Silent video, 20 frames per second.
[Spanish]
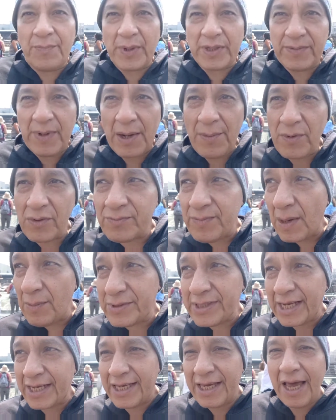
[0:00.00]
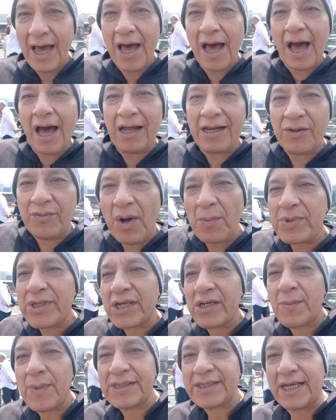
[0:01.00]
y pues vamos, vamos aquí a, lo vamos a
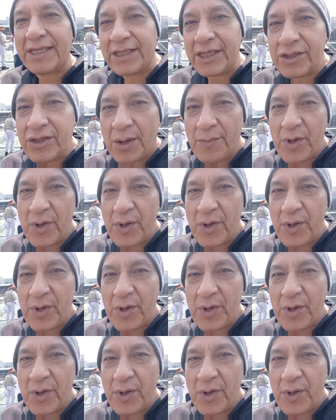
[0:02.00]
nomás tantito,